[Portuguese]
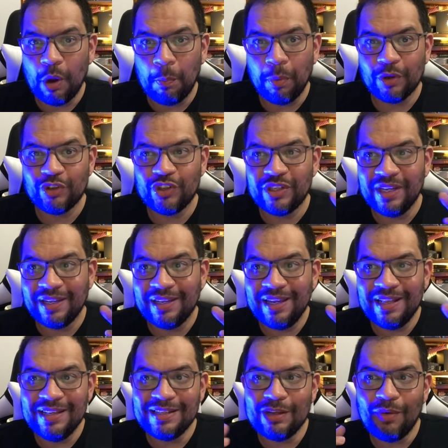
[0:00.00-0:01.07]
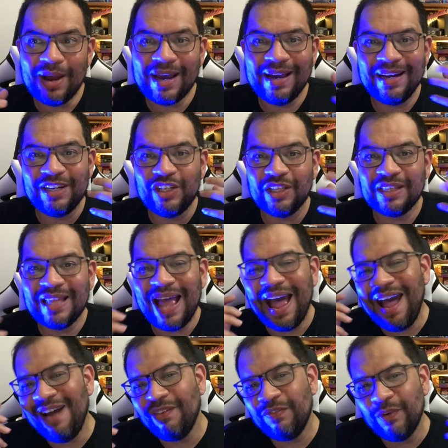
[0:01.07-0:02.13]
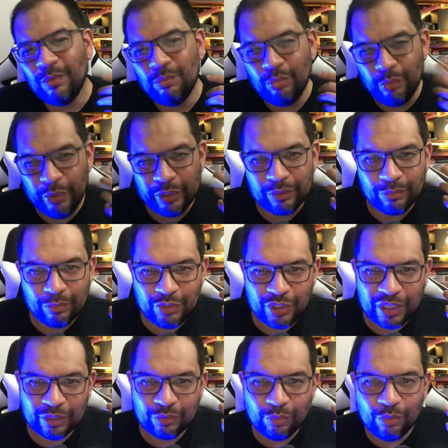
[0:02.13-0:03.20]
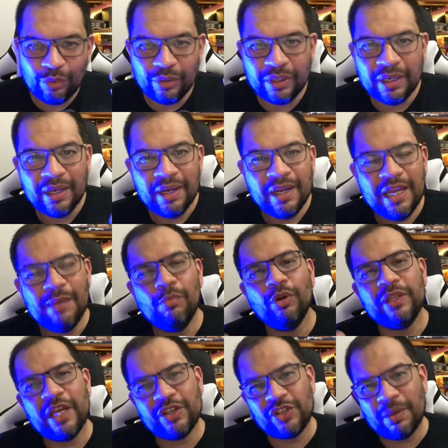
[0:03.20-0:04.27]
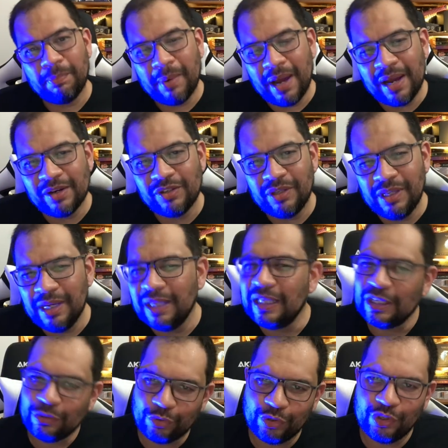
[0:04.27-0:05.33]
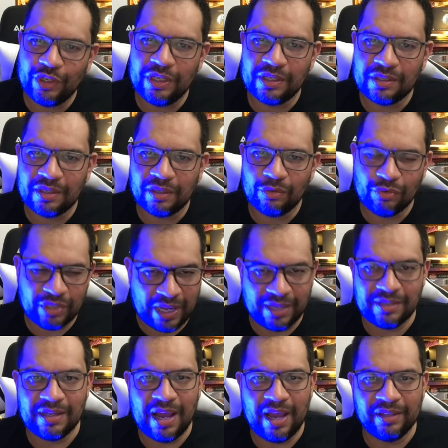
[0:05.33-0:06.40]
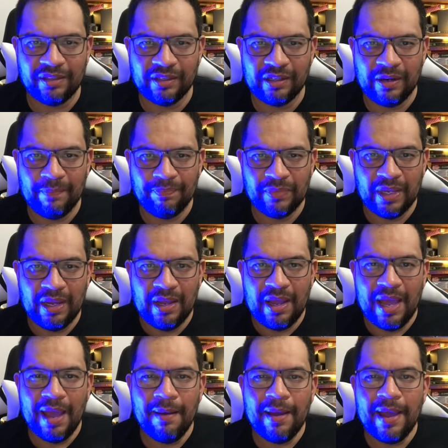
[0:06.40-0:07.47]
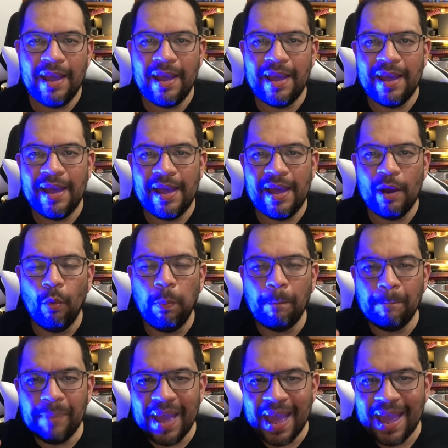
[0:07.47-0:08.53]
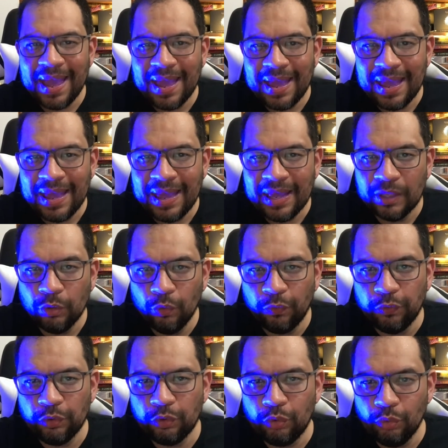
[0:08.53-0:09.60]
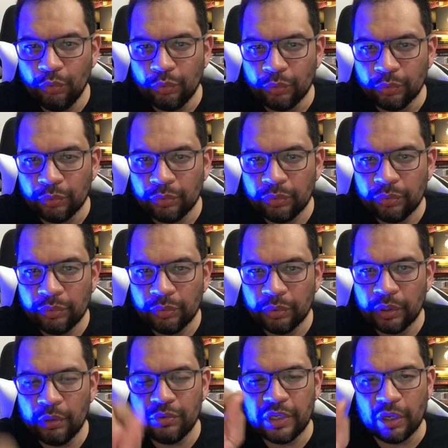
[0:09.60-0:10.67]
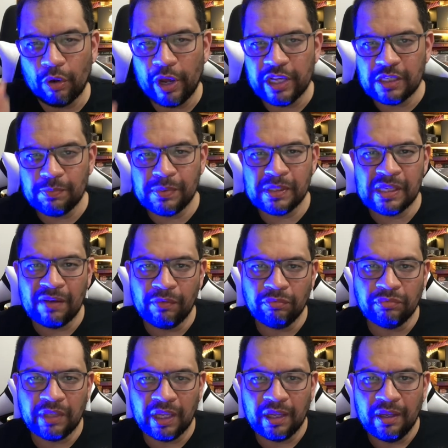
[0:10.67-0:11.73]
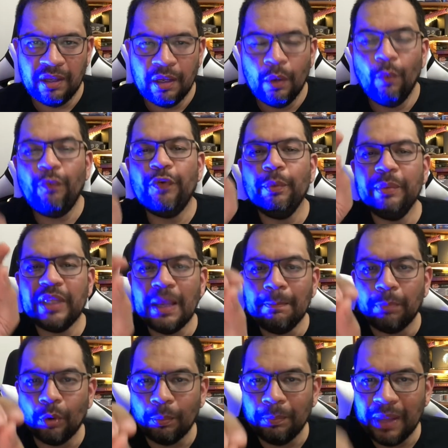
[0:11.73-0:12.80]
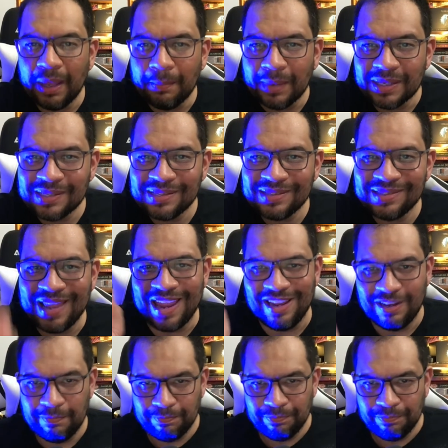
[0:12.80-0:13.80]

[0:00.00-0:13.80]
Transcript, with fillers: que eu posso dizer, que eles não acreditavam muito no diretor e modéstia à parte, Liga da Justiça do Zack Snyder é, é, é o pé no futuro que os heróis precisavam ter. O filme tem problemas? Tem.